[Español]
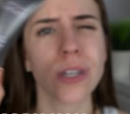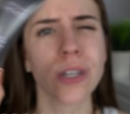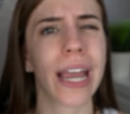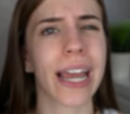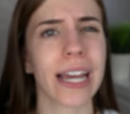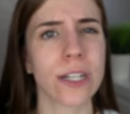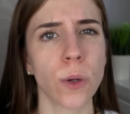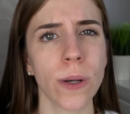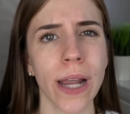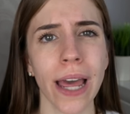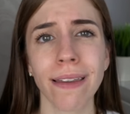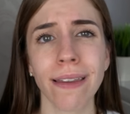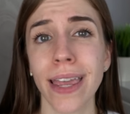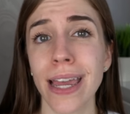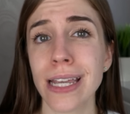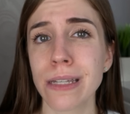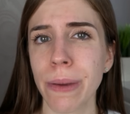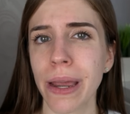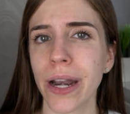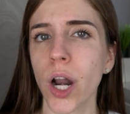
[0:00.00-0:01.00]
si de casualidad
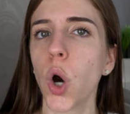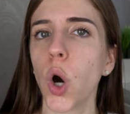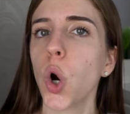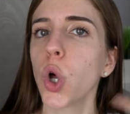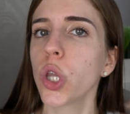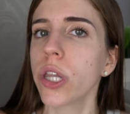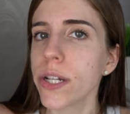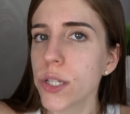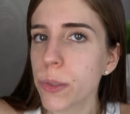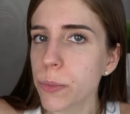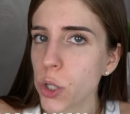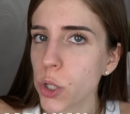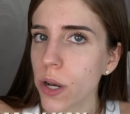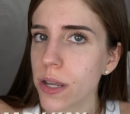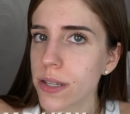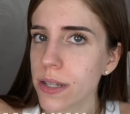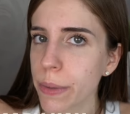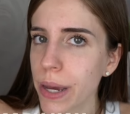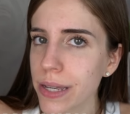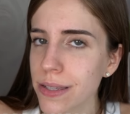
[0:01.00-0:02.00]
quieres ver otras
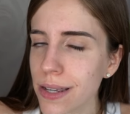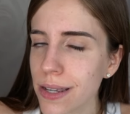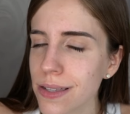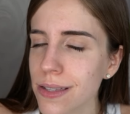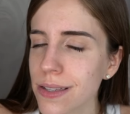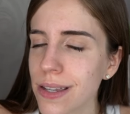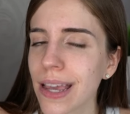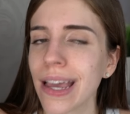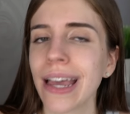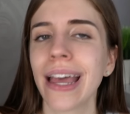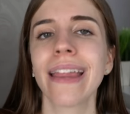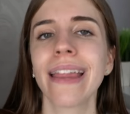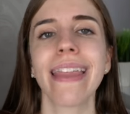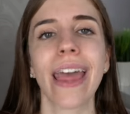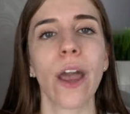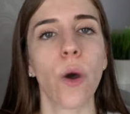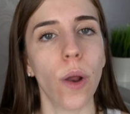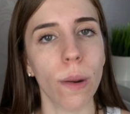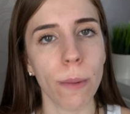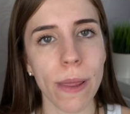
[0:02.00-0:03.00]
opciones de bases, te
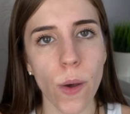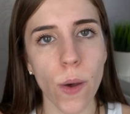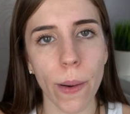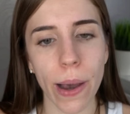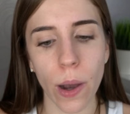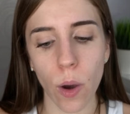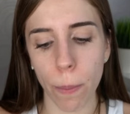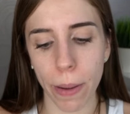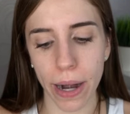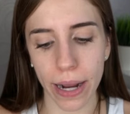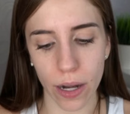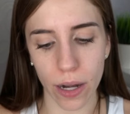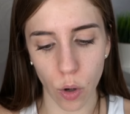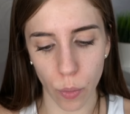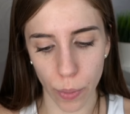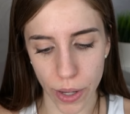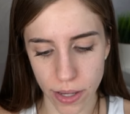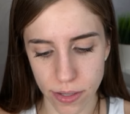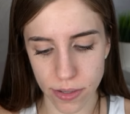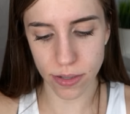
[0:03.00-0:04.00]
dejo el video abajo para que lo veas.